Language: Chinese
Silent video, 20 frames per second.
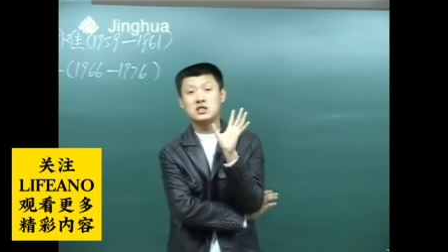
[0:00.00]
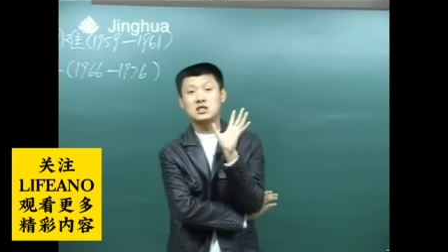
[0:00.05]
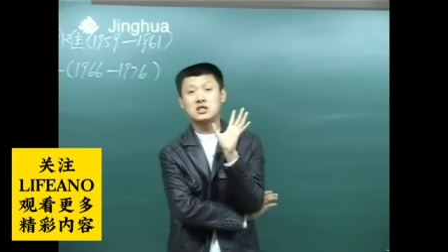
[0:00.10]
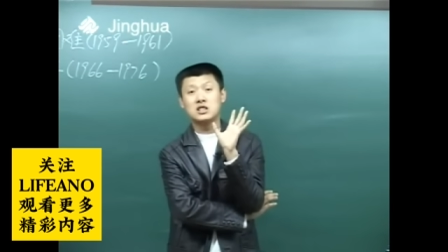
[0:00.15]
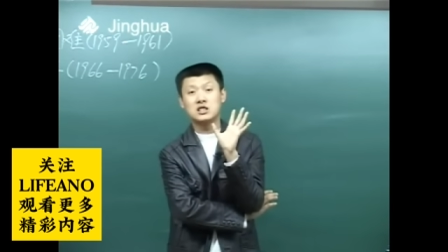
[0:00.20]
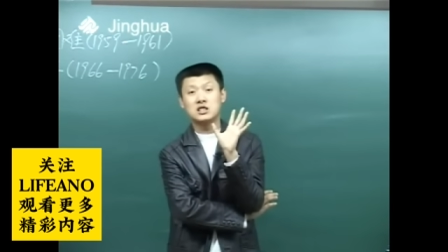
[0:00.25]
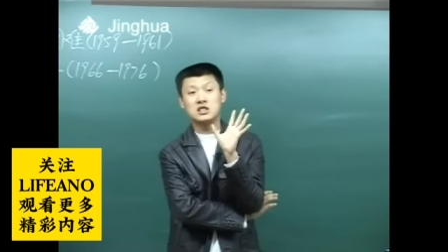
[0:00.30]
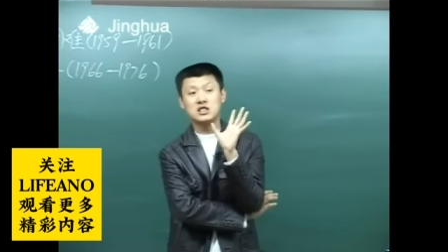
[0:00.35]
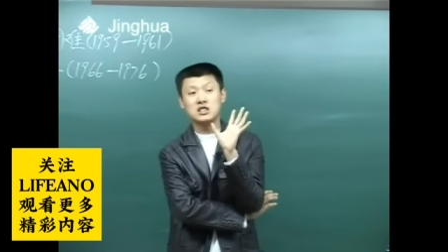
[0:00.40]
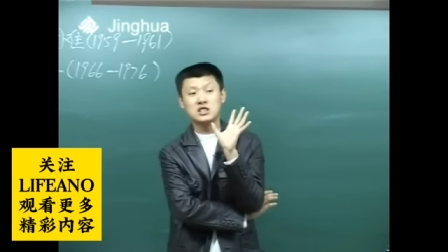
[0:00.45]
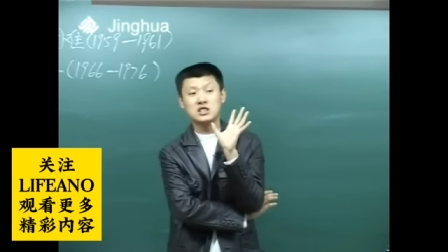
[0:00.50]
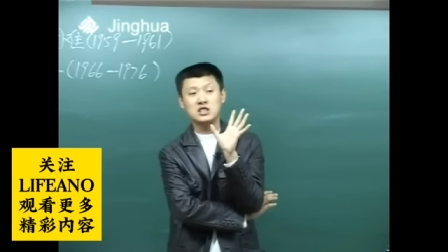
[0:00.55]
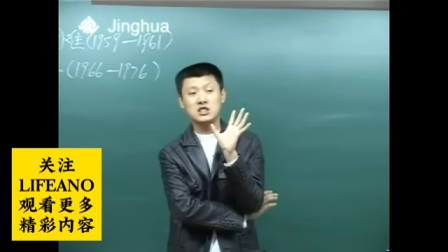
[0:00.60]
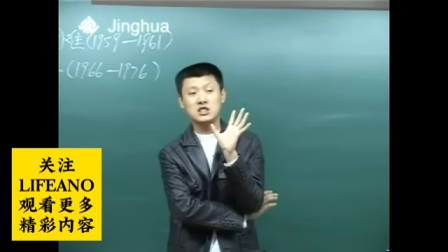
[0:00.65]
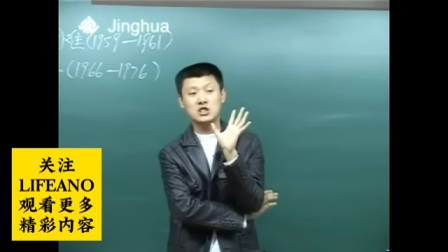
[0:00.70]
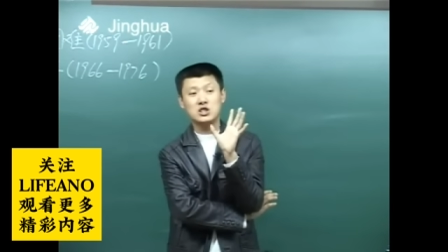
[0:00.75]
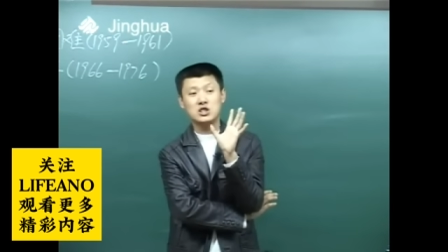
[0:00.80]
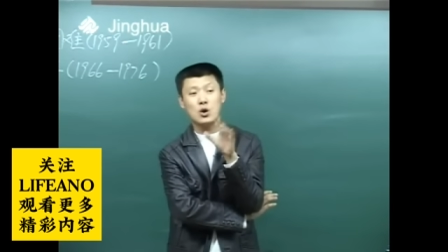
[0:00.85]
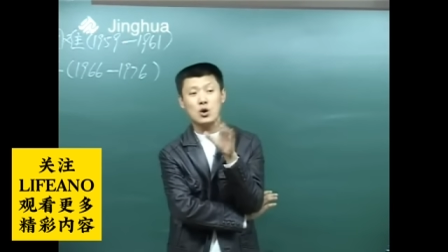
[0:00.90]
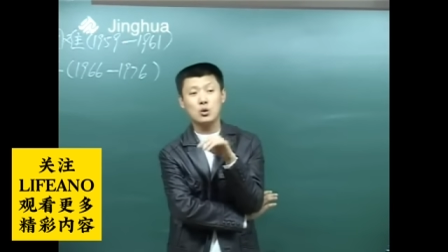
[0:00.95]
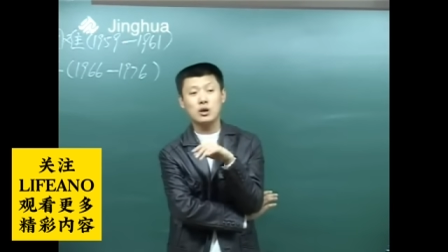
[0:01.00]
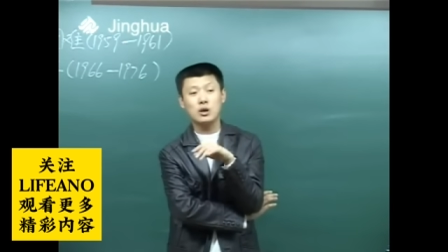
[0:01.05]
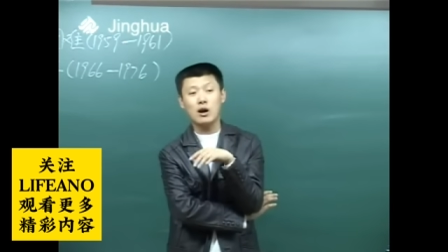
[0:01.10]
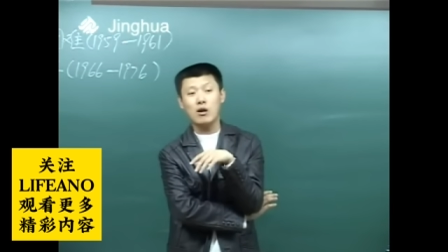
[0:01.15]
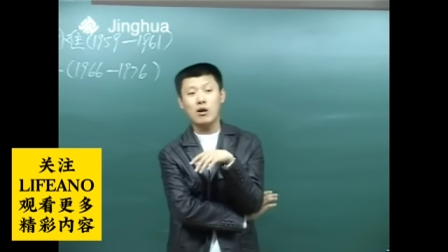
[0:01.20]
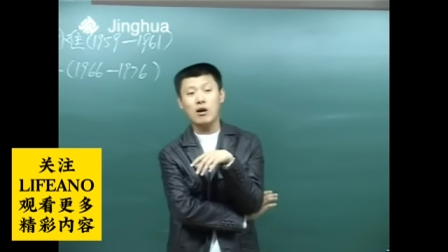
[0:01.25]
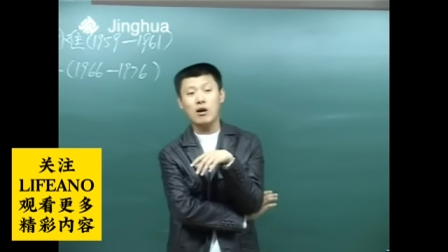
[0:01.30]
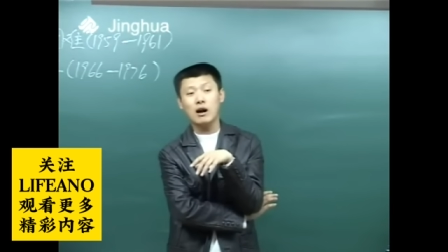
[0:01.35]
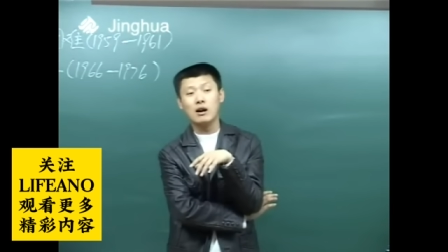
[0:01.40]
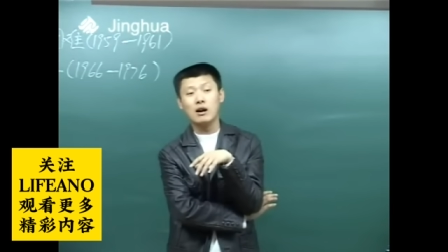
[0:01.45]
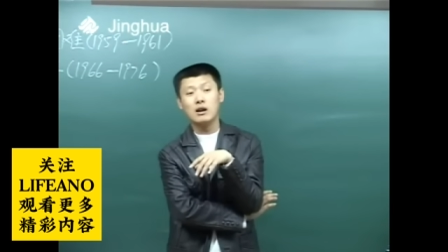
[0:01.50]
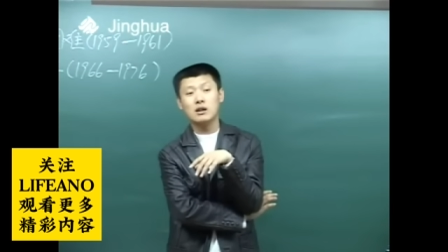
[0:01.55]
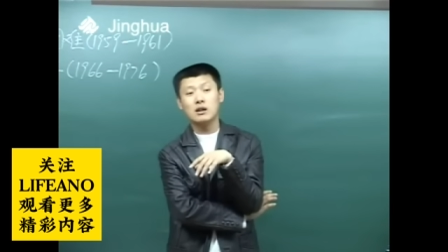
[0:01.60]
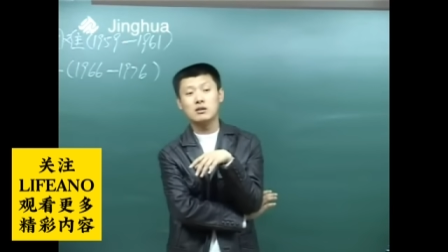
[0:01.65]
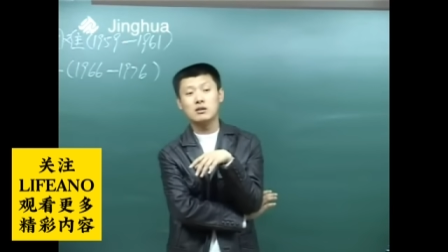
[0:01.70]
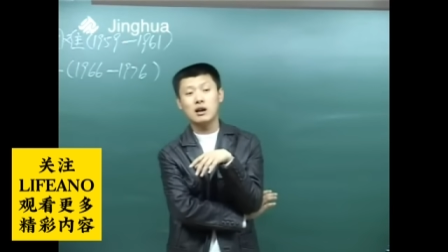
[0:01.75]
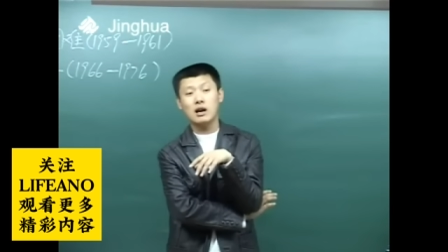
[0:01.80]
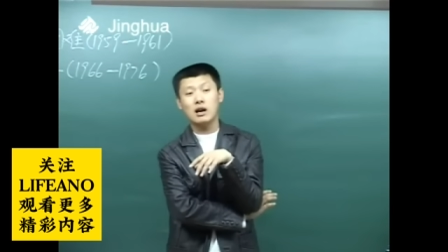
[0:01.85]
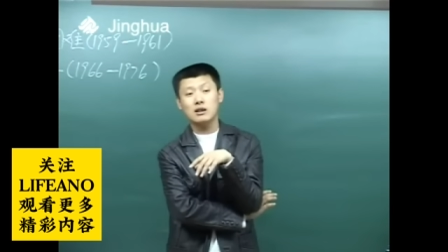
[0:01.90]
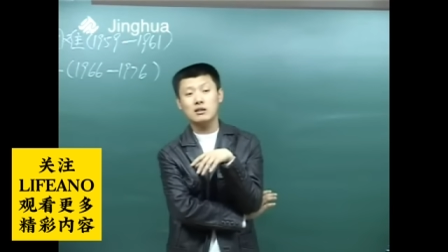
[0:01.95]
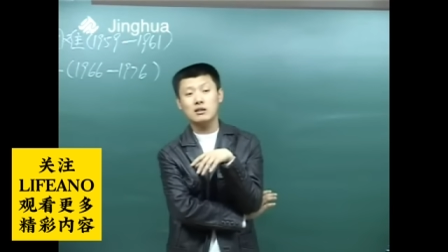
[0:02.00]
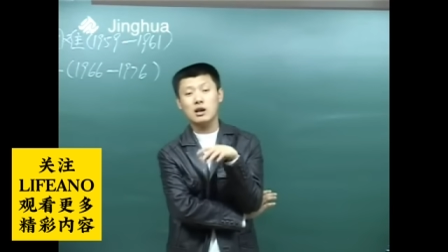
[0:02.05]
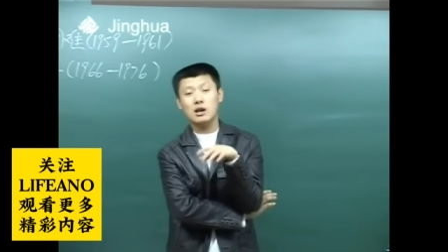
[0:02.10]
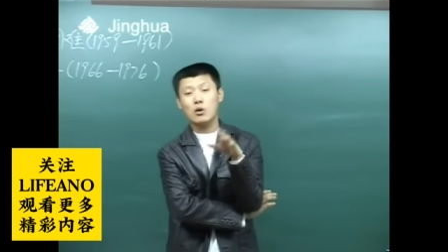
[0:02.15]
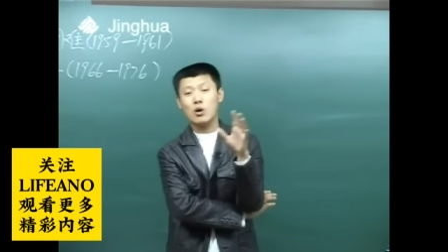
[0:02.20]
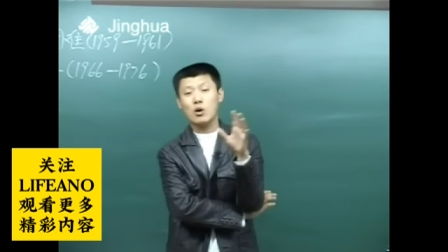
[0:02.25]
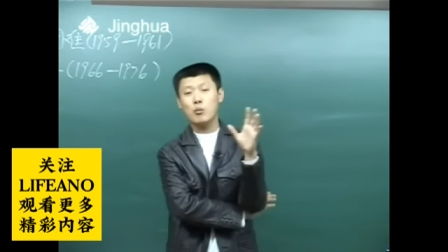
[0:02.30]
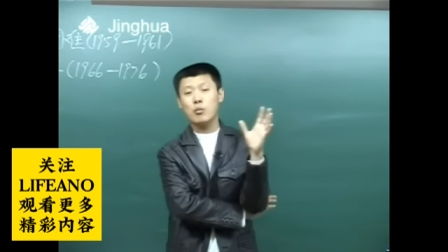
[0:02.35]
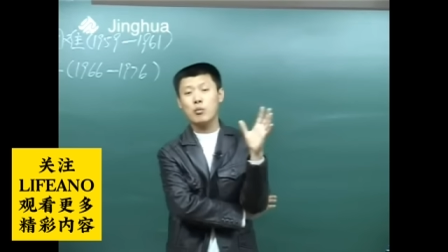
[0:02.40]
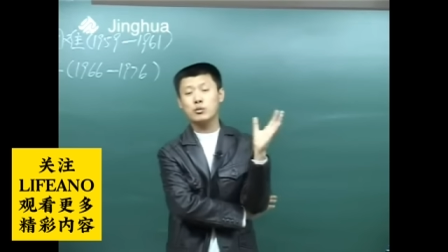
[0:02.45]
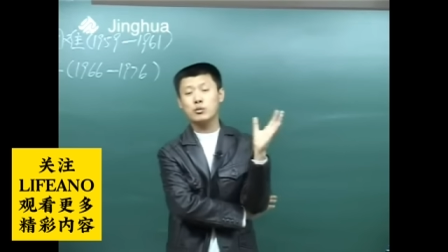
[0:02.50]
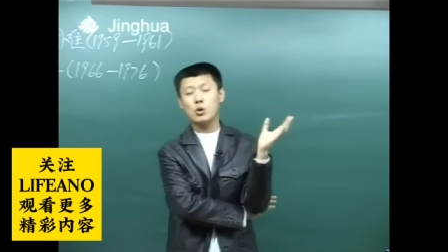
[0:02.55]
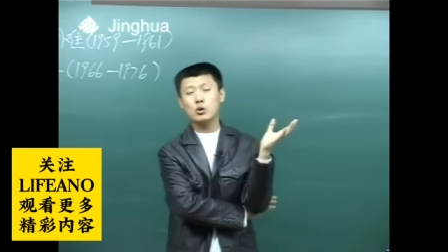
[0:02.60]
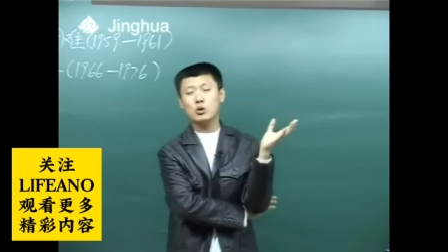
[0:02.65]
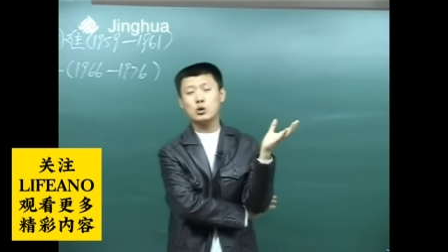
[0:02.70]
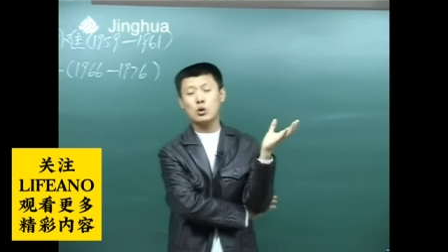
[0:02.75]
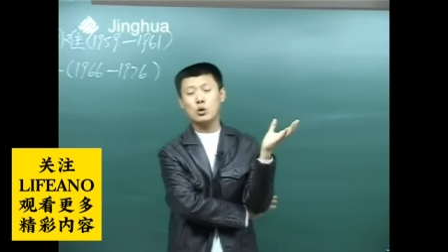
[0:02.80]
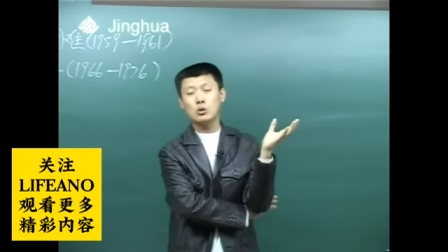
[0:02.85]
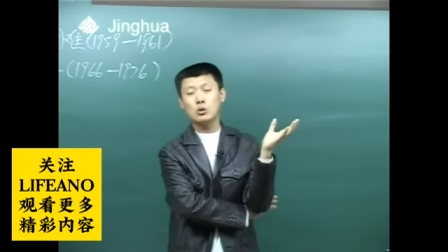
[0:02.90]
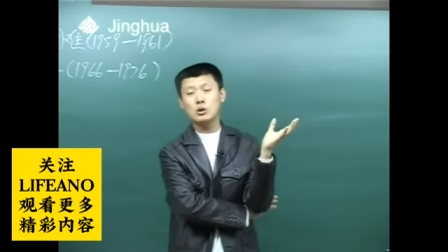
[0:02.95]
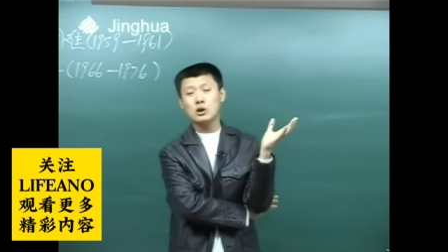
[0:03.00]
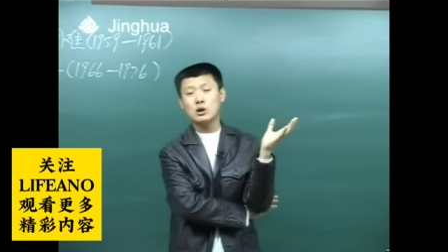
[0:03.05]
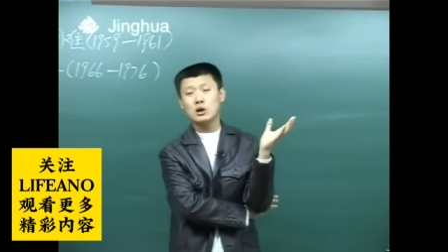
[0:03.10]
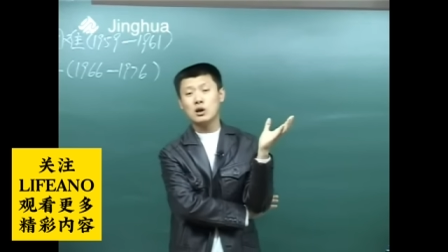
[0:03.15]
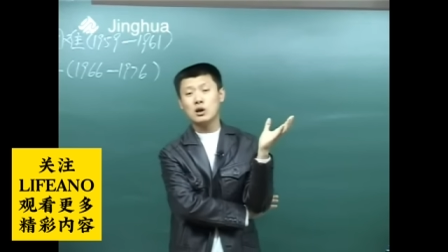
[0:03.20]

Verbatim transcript: 就经济萧条啊，是吧？人那会儿都不都都